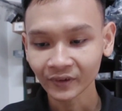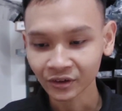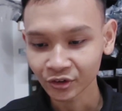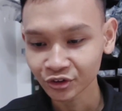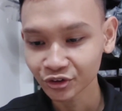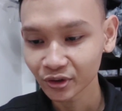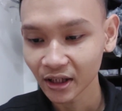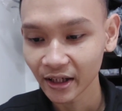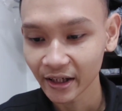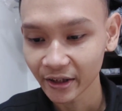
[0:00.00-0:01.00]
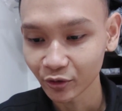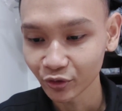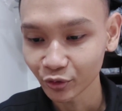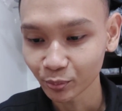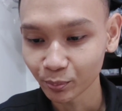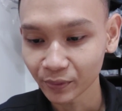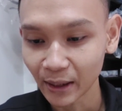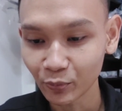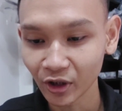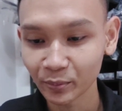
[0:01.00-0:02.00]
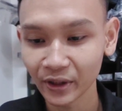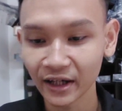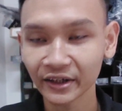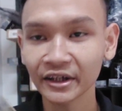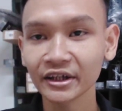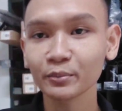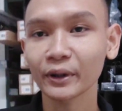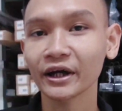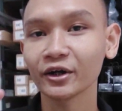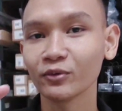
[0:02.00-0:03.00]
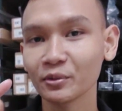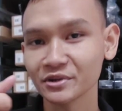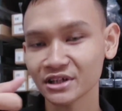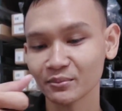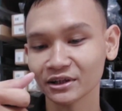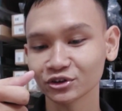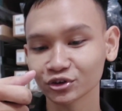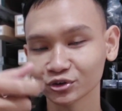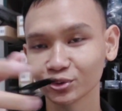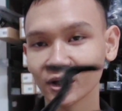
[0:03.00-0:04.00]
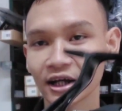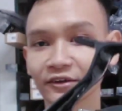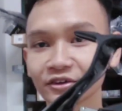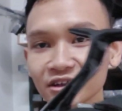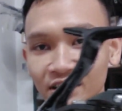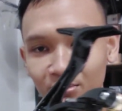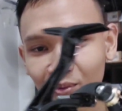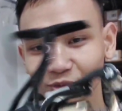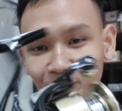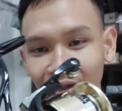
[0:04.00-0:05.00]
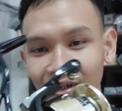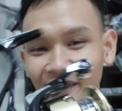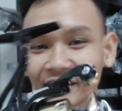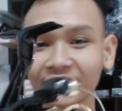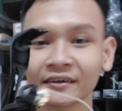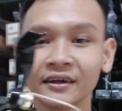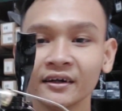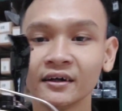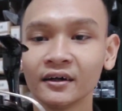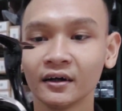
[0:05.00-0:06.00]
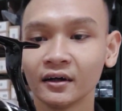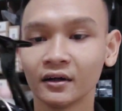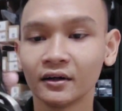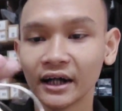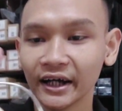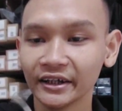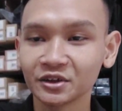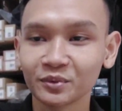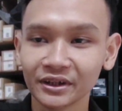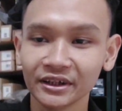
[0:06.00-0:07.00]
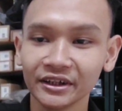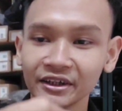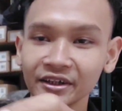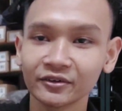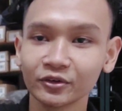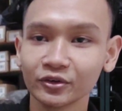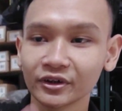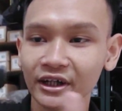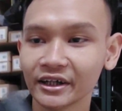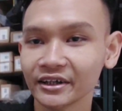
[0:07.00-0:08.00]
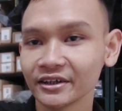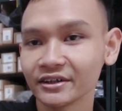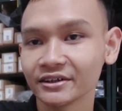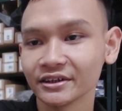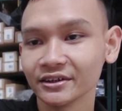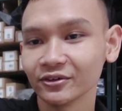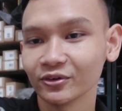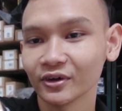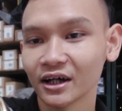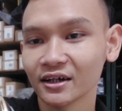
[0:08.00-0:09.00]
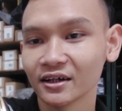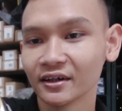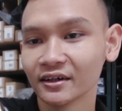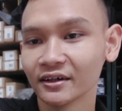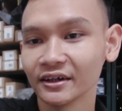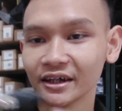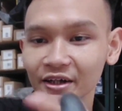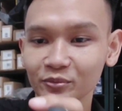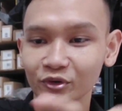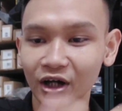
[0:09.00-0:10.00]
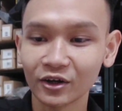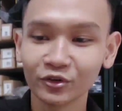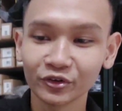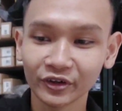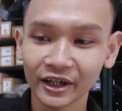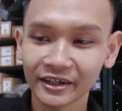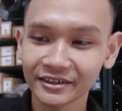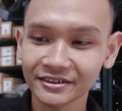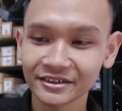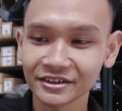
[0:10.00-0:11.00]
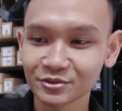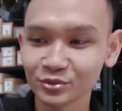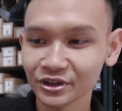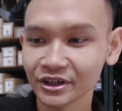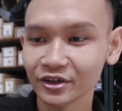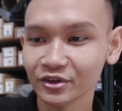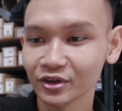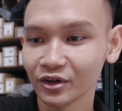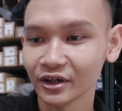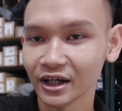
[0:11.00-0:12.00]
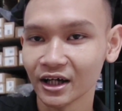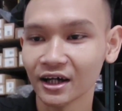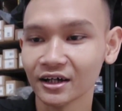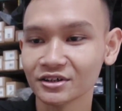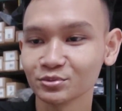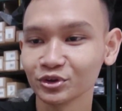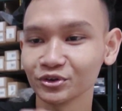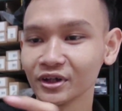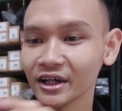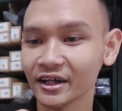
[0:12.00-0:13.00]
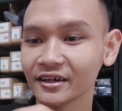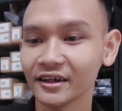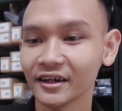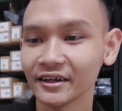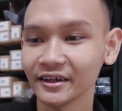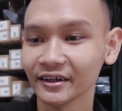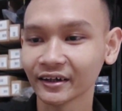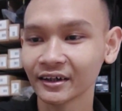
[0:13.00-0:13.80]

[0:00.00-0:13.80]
terus juga dari untuk tampungan benangnya ini PE2 bisa masuk 250 meter nah ini seperti ini untuk dari si ukuran 3000 kalau untuk dari segi smooth dia juga udah smooth juga ya dari